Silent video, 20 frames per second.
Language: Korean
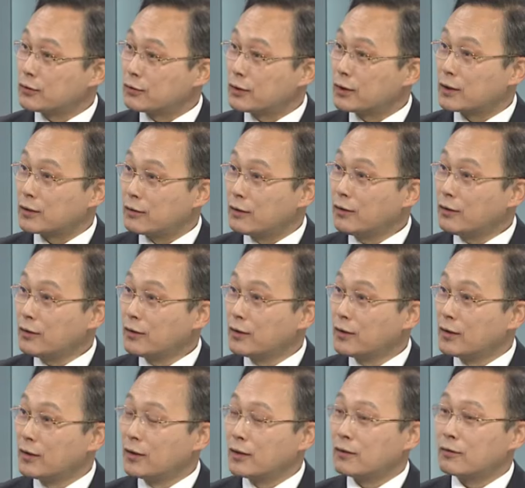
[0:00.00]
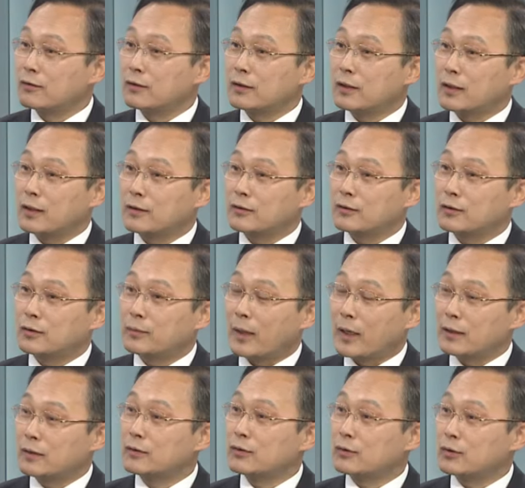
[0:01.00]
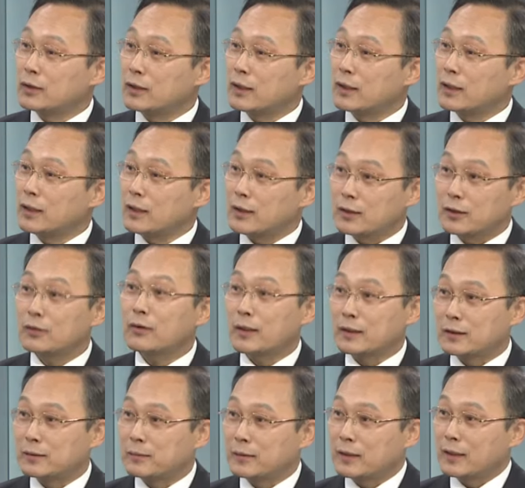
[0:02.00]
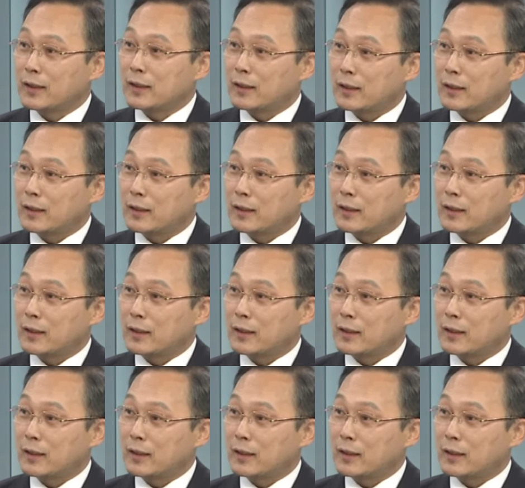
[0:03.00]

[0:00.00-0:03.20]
중이고 음. 우리나라도 많은 논의가 있어 왔습니다.